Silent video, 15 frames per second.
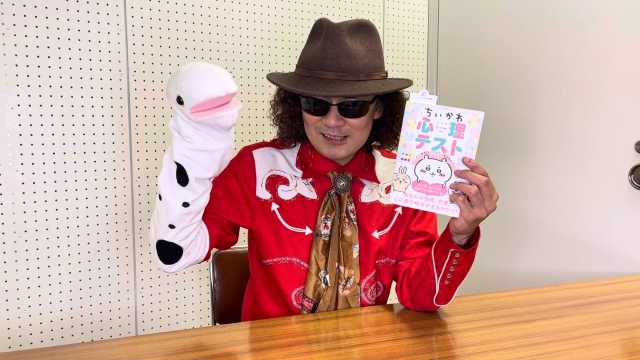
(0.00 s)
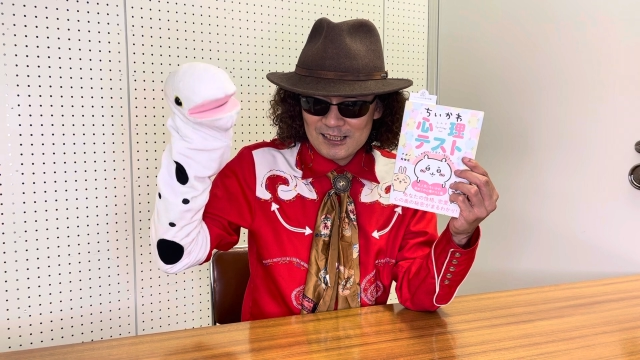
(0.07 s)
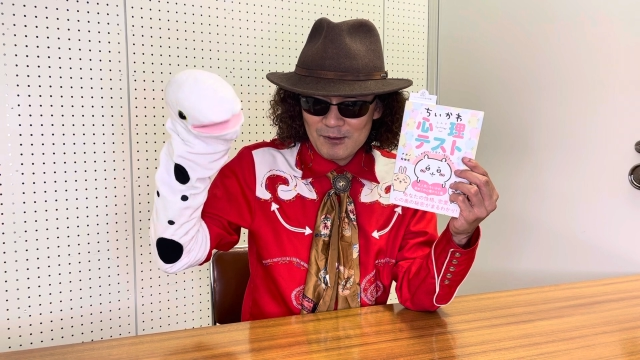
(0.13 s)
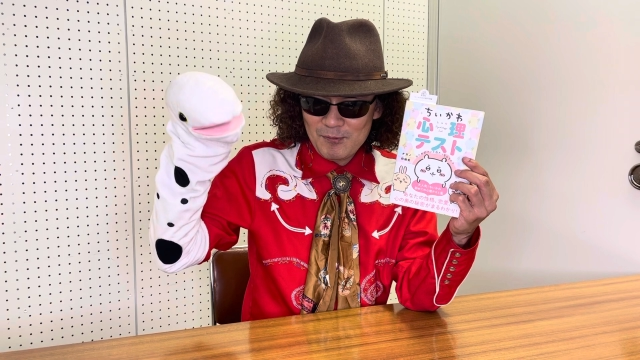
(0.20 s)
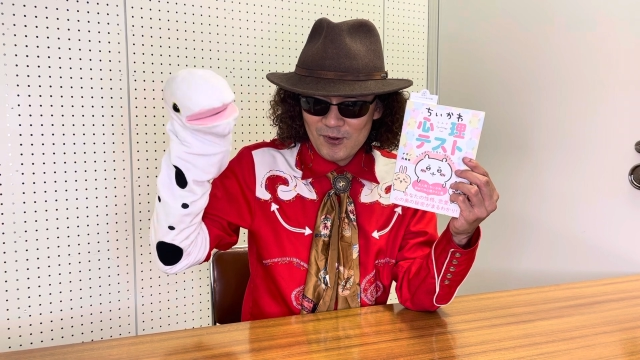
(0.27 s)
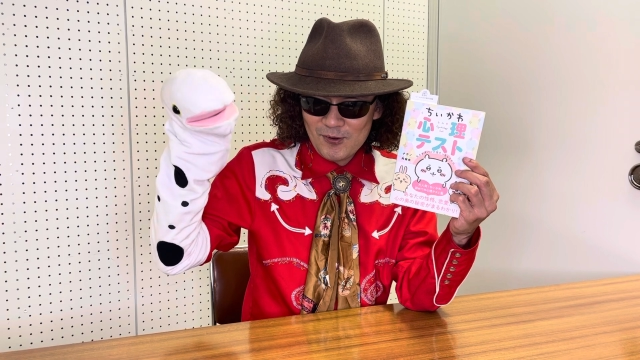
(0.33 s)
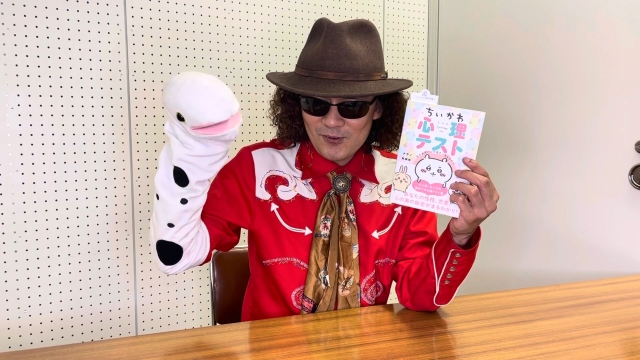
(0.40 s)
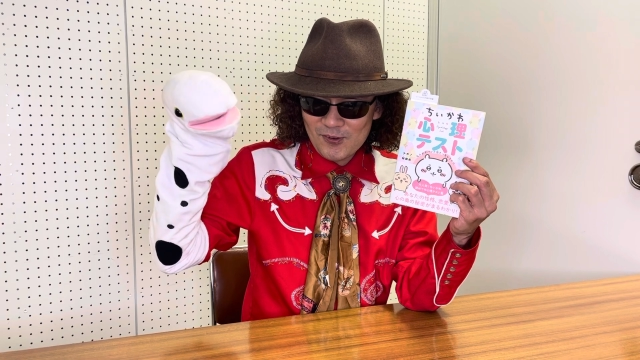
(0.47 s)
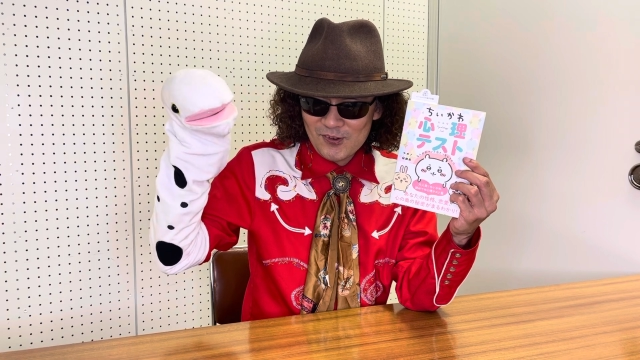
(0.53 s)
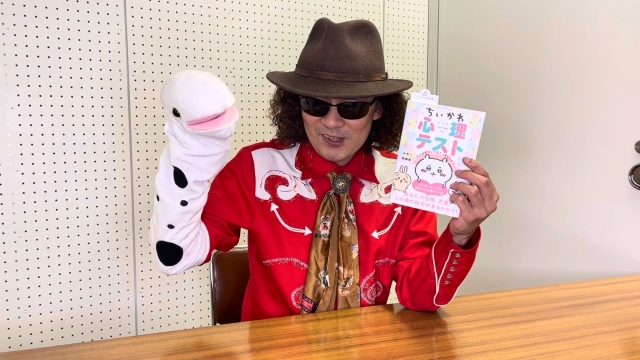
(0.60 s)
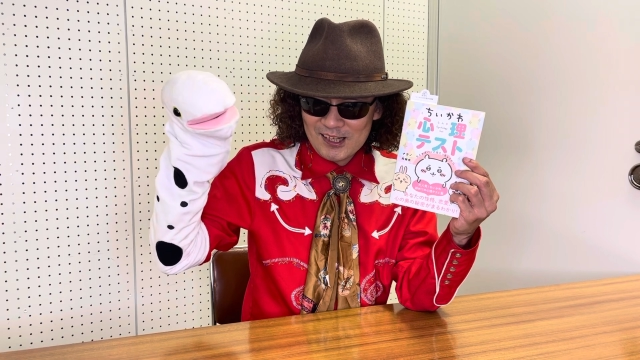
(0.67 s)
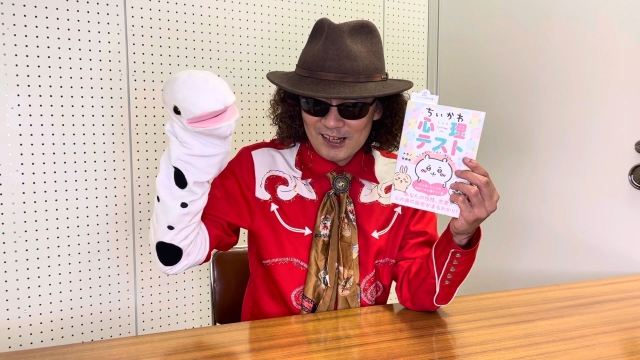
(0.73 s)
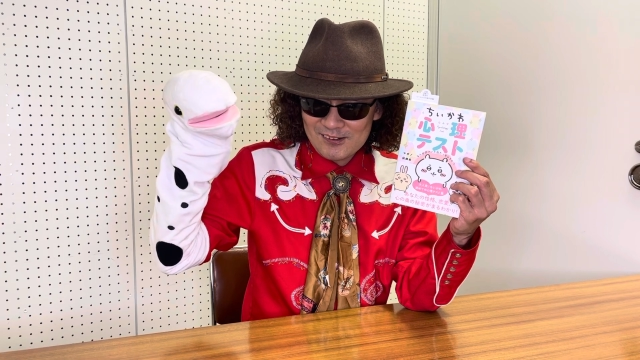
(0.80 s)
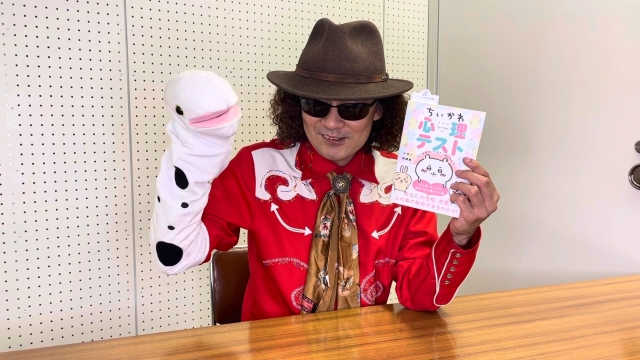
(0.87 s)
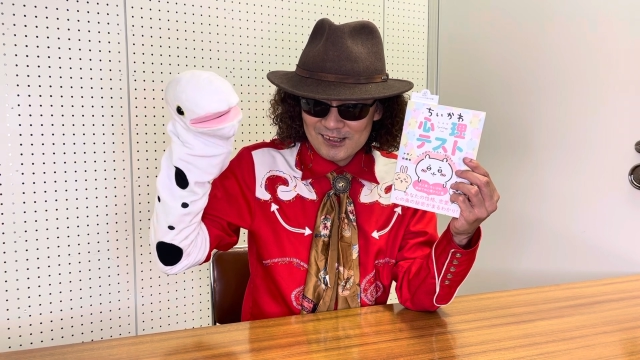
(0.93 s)
してみようという
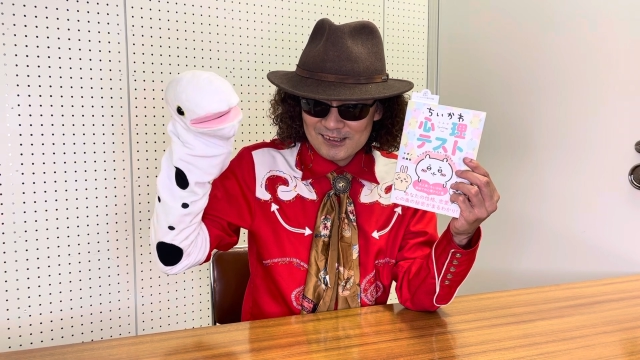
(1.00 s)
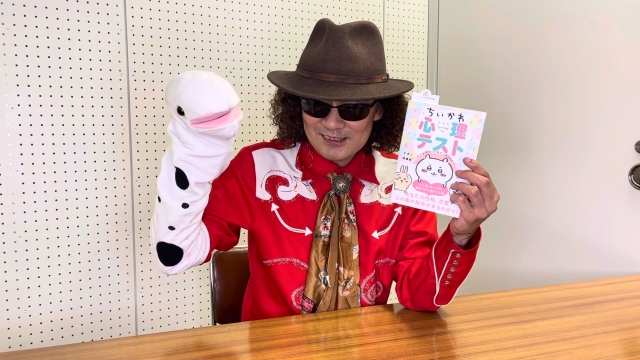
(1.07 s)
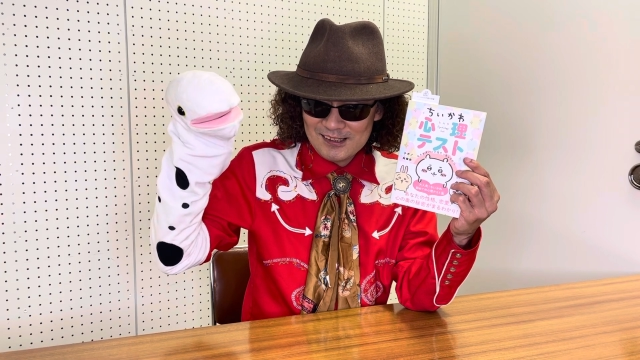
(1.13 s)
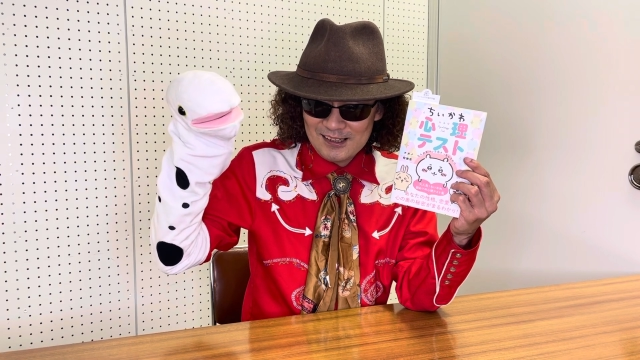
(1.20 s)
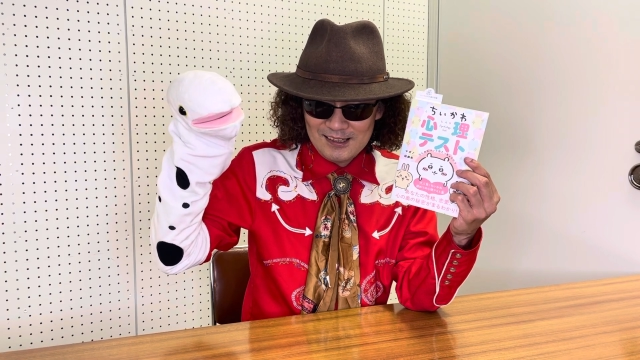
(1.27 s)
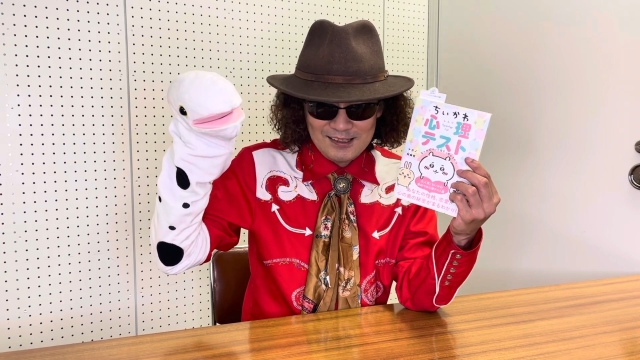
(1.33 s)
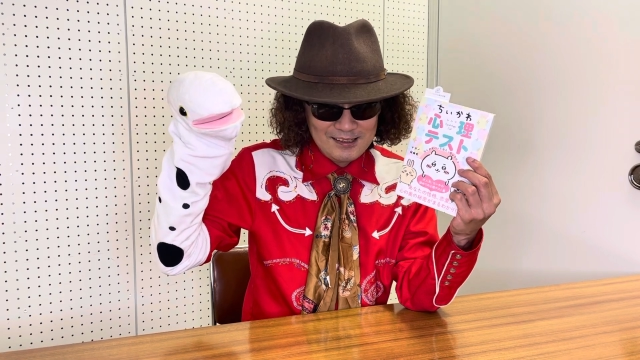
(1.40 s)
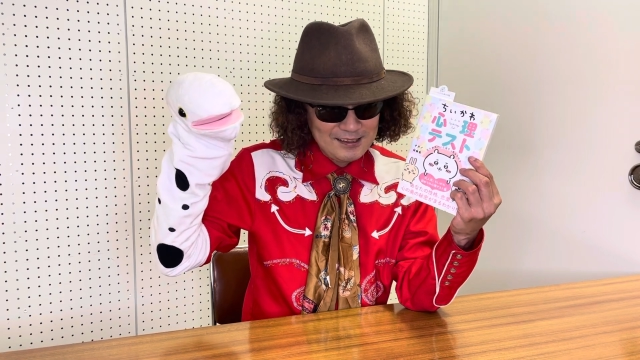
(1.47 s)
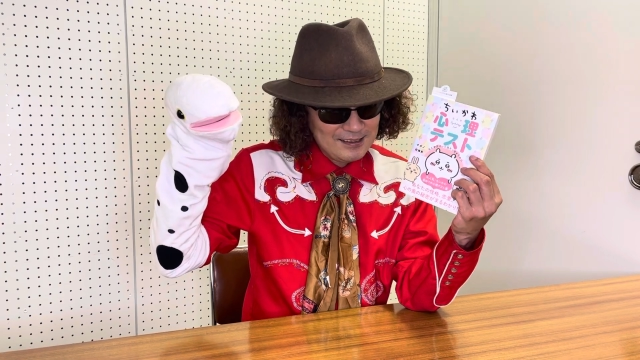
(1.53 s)
企画ですね。